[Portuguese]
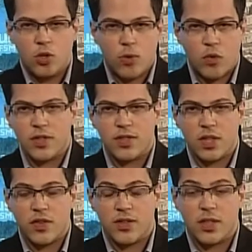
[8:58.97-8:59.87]
uma
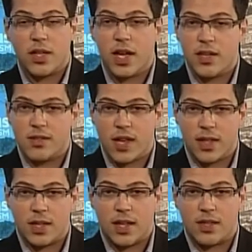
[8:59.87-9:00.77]
oficina vai ser
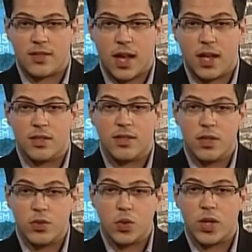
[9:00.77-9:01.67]
realizada na Sala 5